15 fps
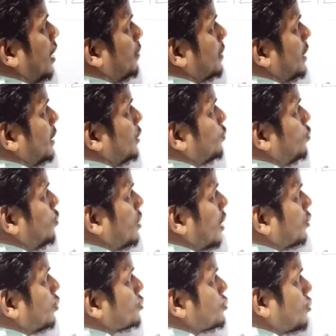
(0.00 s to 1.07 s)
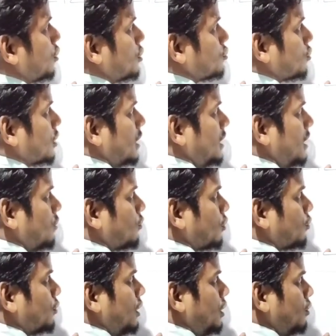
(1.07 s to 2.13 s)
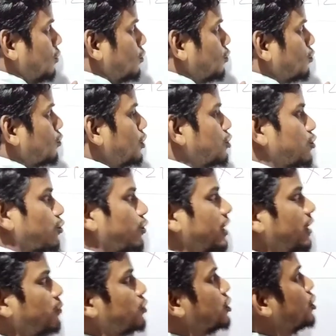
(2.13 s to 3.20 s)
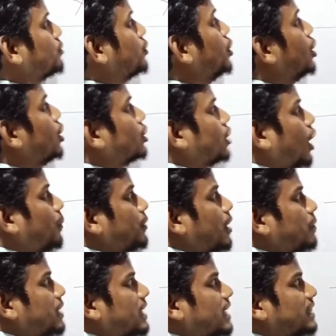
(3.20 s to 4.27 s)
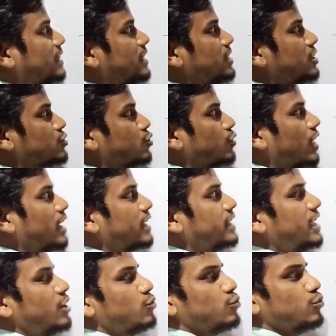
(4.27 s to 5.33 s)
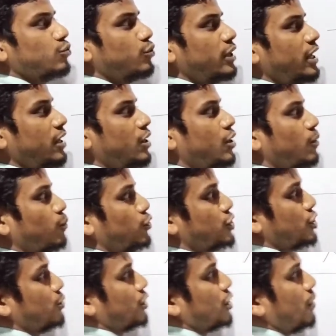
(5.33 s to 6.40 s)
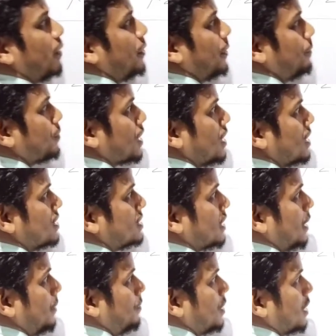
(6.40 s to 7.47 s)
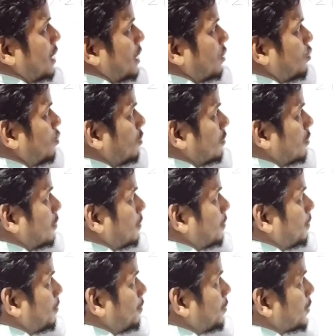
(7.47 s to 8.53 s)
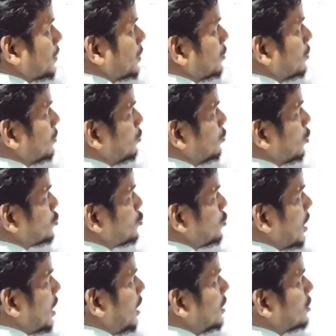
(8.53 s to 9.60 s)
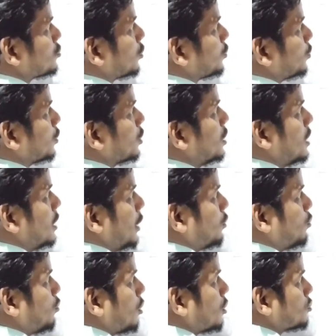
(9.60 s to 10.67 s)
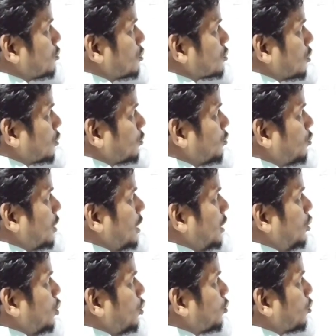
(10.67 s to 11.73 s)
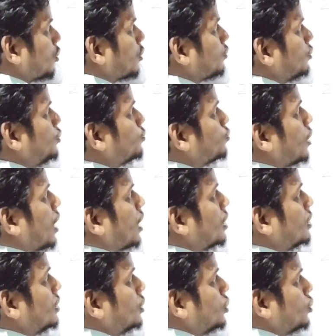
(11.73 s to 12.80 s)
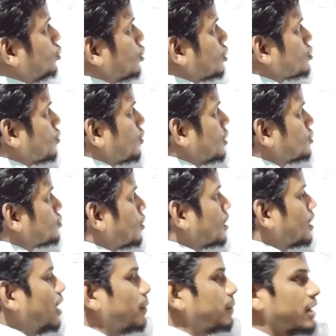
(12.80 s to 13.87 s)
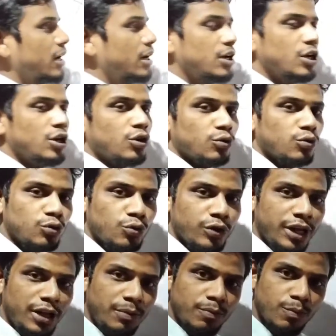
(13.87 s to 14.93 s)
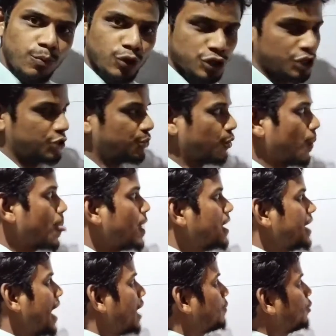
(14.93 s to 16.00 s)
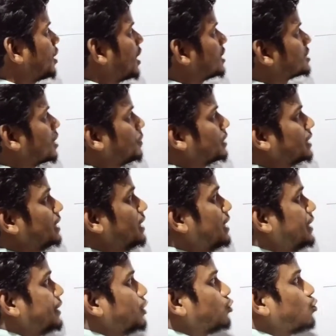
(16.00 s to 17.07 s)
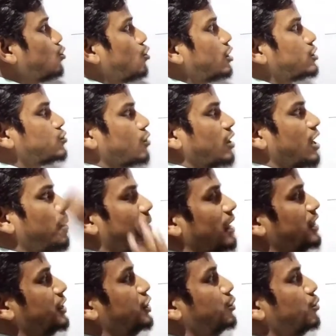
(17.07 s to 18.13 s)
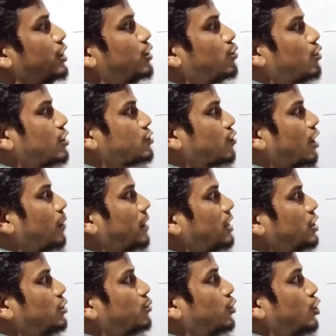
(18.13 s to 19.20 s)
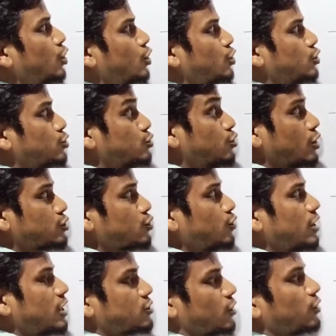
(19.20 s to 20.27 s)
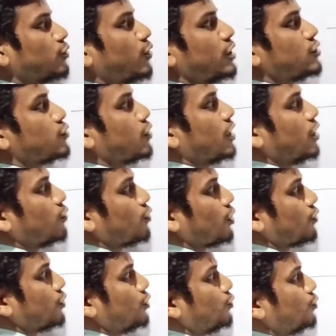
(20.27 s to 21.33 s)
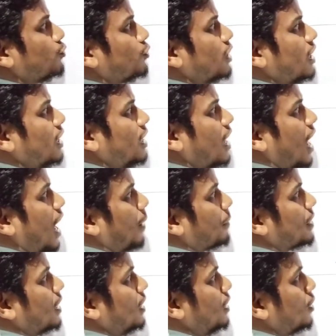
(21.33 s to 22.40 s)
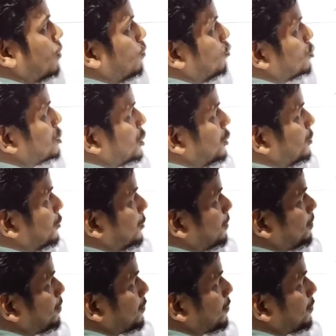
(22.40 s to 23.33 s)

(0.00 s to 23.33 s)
আমরা একক আর দশক ঘরের সংখ্যা নিয়ে কোনাকুনি গুণ করে যোগ করে বসে দেবো তারপরে আমরা এই তিনটা সংখ্যাকে নিয়ে গুণ করে বসে দেবো কীভাবে যে একক দশক আর শতক একক ঘরের সঙ্গে শতক ঘরের কোনাকুনি গুণ আর দশক ঘরের সংখ্যা আমরা গুণ করে বসে দেবো এরপরে আছে আমাদের একক ঘরের সংখ্যাটা বাদ দিয়ে দেবো একক ঘরের সংখ্যাটা বাদ দিয়ে দেবো দশক ঘরে আর শতক ঘরের সংখ্যার কোনাকুনি গুণ করে আমরা বসিয়ে দেবো